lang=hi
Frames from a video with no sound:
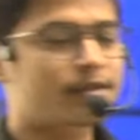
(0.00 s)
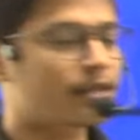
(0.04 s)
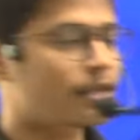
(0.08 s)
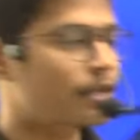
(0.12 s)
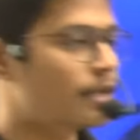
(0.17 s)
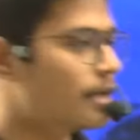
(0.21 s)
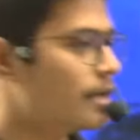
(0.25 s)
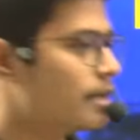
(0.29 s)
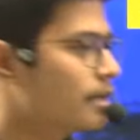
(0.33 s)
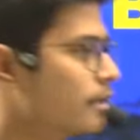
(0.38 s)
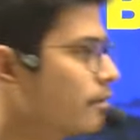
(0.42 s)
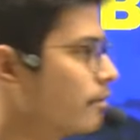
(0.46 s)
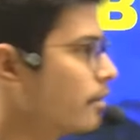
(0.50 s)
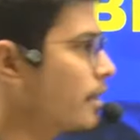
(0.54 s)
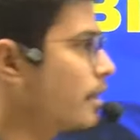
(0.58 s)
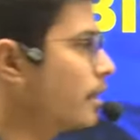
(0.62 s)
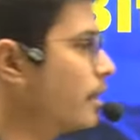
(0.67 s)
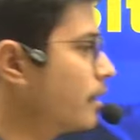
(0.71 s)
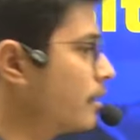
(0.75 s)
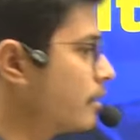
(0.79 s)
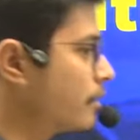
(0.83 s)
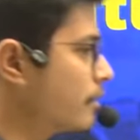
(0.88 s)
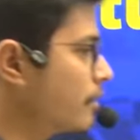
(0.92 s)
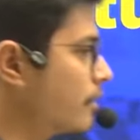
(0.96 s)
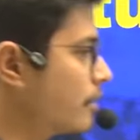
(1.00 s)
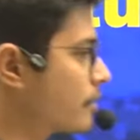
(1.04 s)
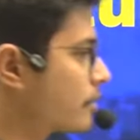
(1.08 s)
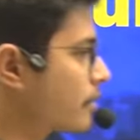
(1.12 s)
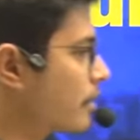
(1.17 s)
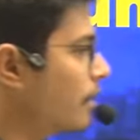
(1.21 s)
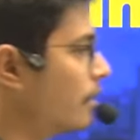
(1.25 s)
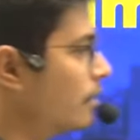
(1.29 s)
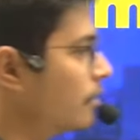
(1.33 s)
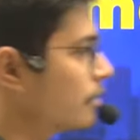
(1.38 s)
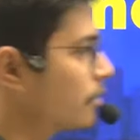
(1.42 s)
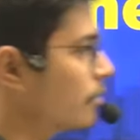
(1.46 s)
नहीं रहने वाला है
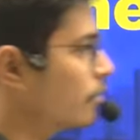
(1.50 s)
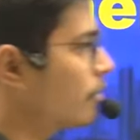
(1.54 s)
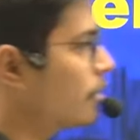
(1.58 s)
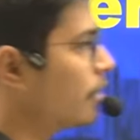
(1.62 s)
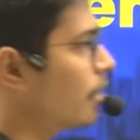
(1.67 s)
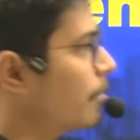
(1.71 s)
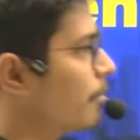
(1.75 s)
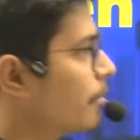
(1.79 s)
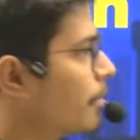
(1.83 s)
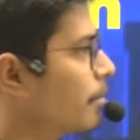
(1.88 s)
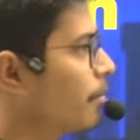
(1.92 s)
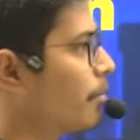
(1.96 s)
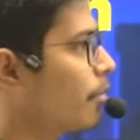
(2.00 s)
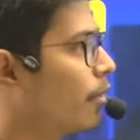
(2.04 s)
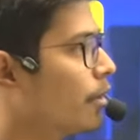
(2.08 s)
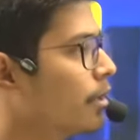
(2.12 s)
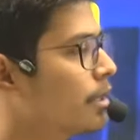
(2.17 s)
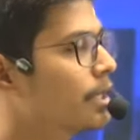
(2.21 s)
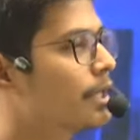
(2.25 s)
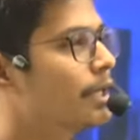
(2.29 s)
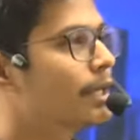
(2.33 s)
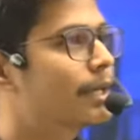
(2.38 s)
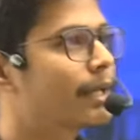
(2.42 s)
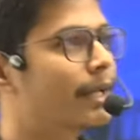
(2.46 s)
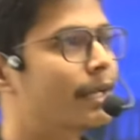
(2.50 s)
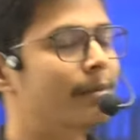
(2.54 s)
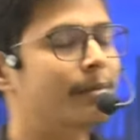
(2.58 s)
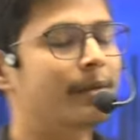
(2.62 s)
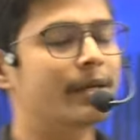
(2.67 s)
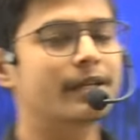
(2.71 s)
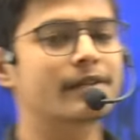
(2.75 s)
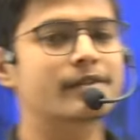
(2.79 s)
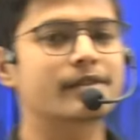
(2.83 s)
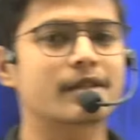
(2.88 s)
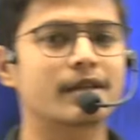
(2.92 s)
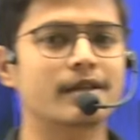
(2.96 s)
इसका क्योंकि हमने बहुत डिटेल में
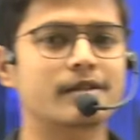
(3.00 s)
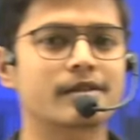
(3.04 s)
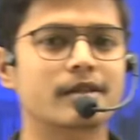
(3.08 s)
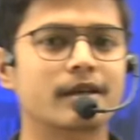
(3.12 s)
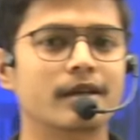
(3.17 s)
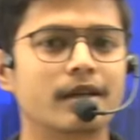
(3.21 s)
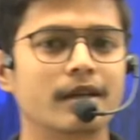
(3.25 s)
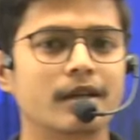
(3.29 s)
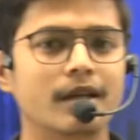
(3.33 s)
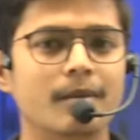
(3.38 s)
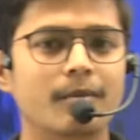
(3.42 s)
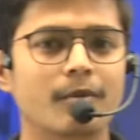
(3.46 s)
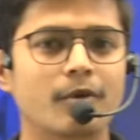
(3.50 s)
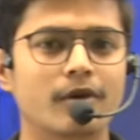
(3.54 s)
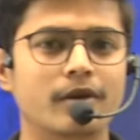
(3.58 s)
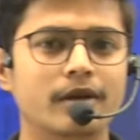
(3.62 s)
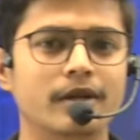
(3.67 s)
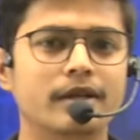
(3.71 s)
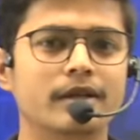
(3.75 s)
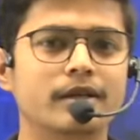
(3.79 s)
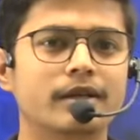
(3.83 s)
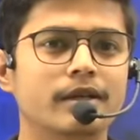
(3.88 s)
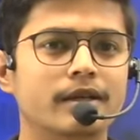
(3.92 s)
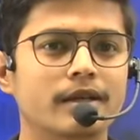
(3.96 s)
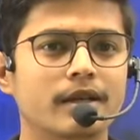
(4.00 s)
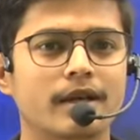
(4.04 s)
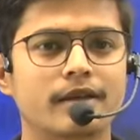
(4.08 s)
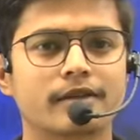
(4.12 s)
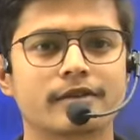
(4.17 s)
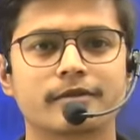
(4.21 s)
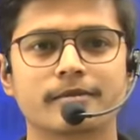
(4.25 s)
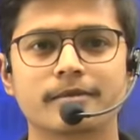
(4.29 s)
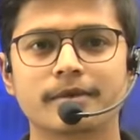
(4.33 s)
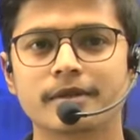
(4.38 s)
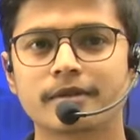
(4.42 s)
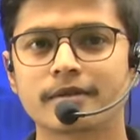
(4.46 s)
डिस्कस कर लिया मॉर्निंग की
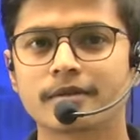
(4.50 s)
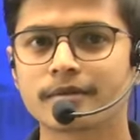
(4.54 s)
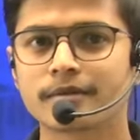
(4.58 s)
क्लास में